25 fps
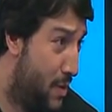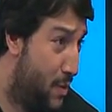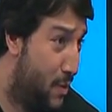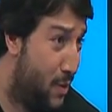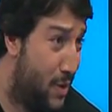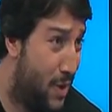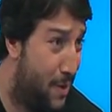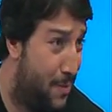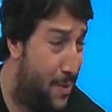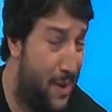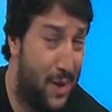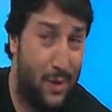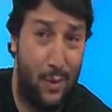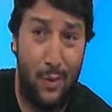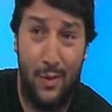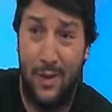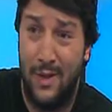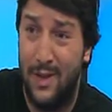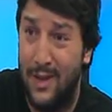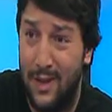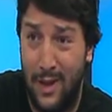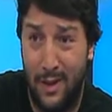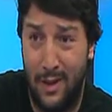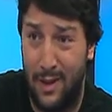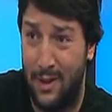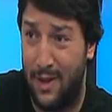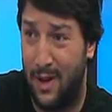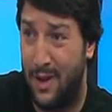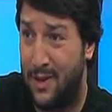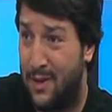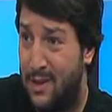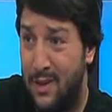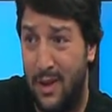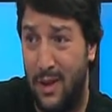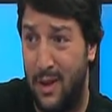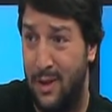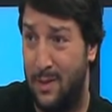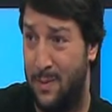Una perdo ciera da
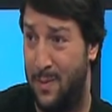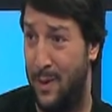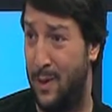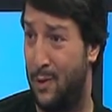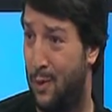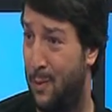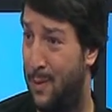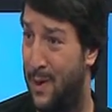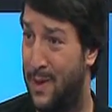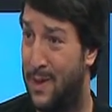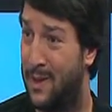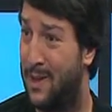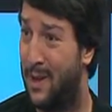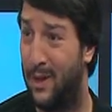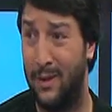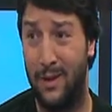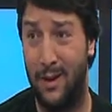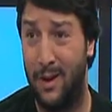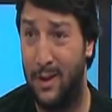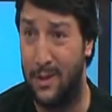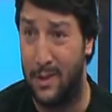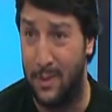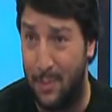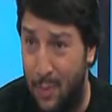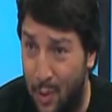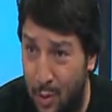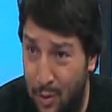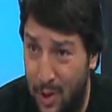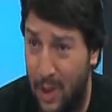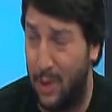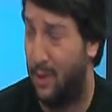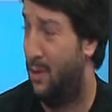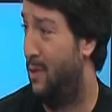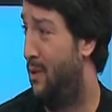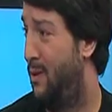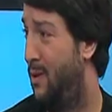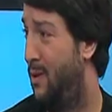Drasia, la spenso per scalare della Sportino.